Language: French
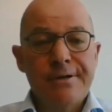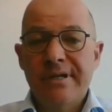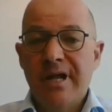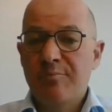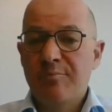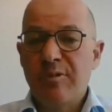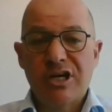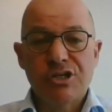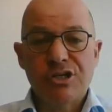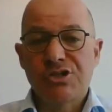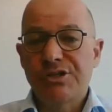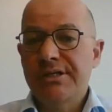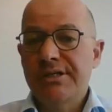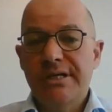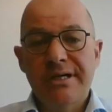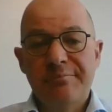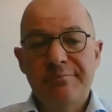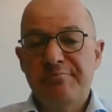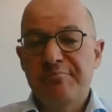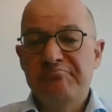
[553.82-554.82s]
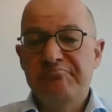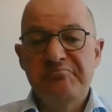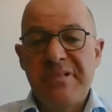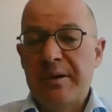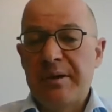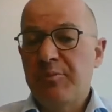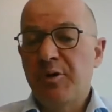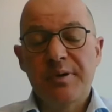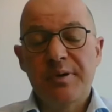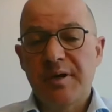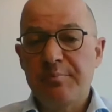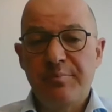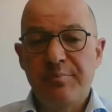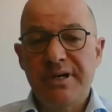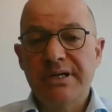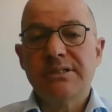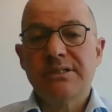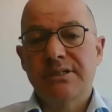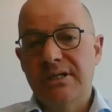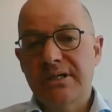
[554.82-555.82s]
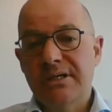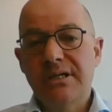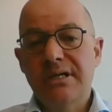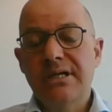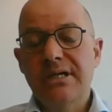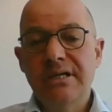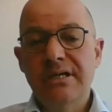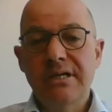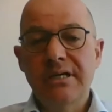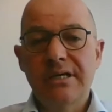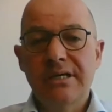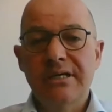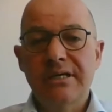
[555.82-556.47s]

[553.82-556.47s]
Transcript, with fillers: dans le marché, il y a il y a à peu près personne qui,